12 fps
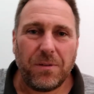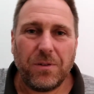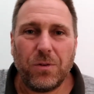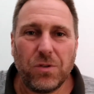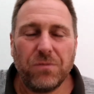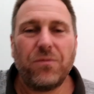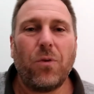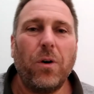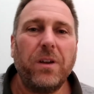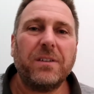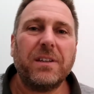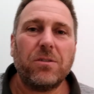durch einen
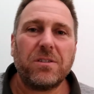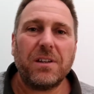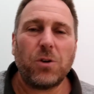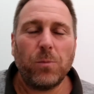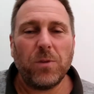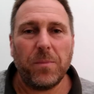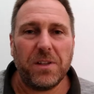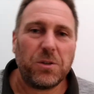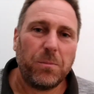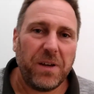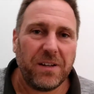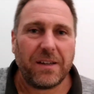Freund, der noch sagt, komm doch mit zum
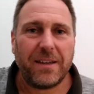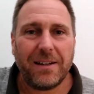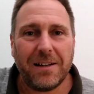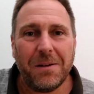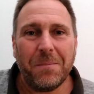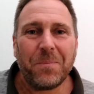Peter Kittel